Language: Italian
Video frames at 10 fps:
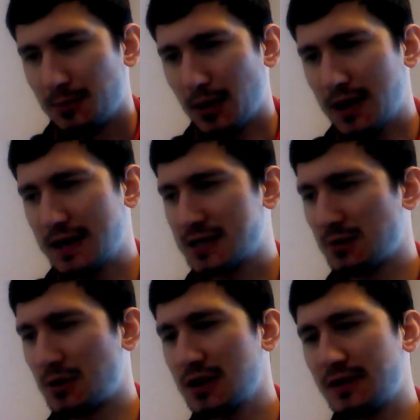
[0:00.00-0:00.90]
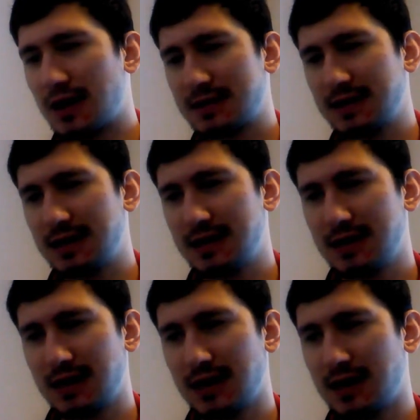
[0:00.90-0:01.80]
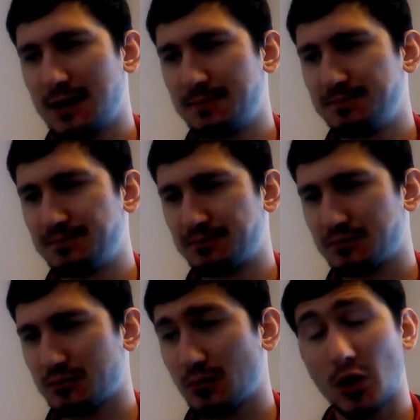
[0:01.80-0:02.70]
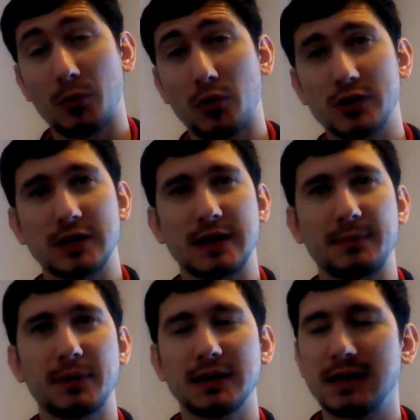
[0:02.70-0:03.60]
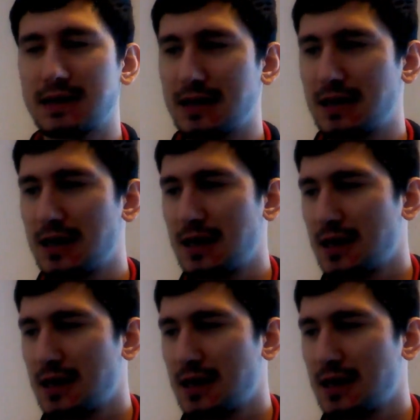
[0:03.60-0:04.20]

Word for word: Poi siamo arrivati, a, mm, dopo queste tre partite,